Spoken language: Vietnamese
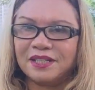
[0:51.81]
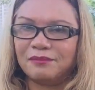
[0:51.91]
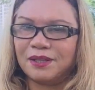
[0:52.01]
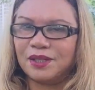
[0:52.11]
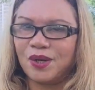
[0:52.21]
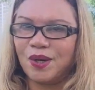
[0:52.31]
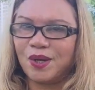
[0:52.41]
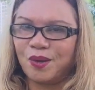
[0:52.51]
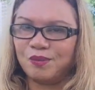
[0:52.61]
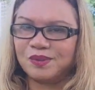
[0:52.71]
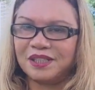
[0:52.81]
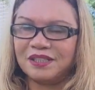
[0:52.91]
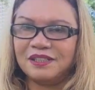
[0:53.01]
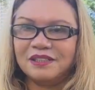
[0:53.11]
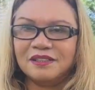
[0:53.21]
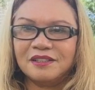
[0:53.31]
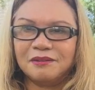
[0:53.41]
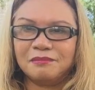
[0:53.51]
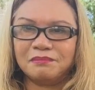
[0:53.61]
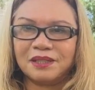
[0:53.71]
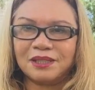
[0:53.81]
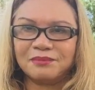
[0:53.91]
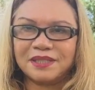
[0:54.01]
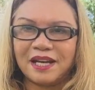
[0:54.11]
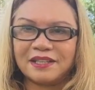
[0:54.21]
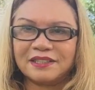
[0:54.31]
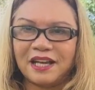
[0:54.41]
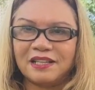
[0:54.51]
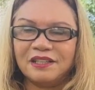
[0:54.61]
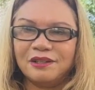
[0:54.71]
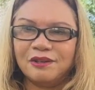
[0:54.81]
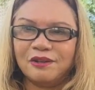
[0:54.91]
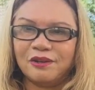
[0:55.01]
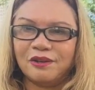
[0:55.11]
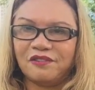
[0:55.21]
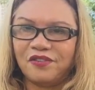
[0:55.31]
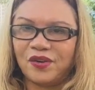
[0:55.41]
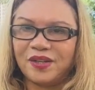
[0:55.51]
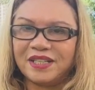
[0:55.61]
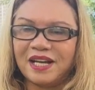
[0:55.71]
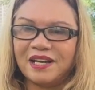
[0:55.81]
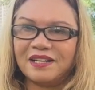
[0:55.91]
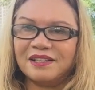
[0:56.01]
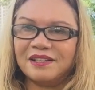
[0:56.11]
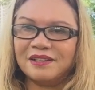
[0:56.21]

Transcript: Ngọc Anh có công ty bất động sản tại Florida,